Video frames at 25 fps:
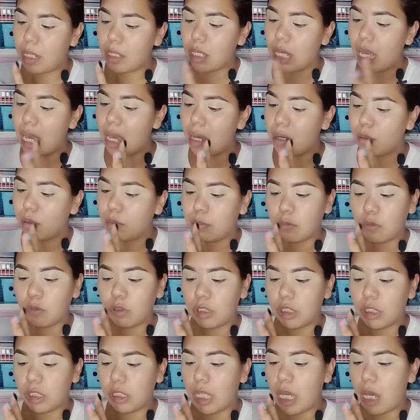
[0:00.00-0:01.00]
Ya
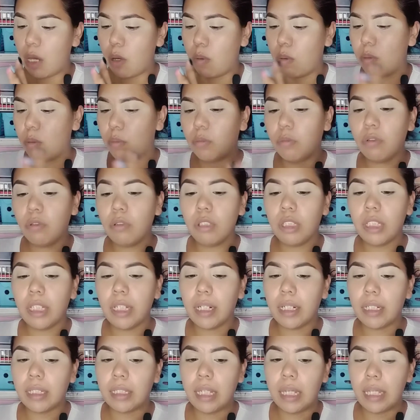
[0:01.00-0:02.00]
muchos, ya hubo mucha
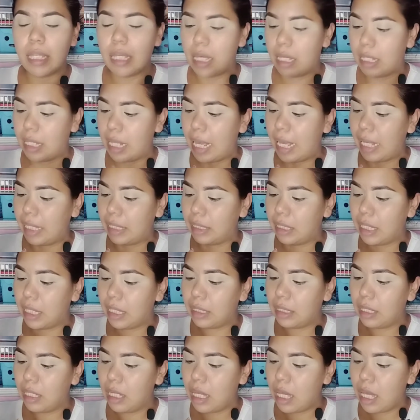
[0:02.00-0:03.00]
reseña de estas.